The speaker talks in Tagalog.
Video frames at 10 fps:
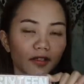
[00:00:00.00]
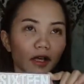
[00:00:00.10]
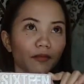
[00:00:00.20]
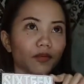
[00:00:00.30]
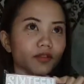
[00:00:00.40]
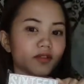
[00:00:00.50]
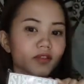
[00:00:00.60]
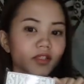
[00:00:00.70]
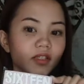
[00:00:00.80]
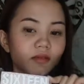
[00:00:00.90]

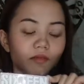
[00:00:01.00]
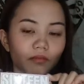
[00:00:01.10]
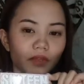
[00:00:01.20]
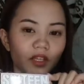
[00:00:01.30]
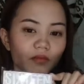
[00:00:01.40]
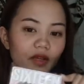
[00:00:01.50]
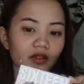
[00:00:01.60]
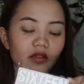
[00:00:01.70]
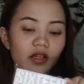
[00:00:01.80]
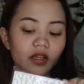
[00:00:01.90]
Tapos
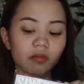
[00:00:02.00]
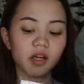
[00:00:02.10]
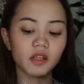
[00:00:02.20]
binibenta ng iba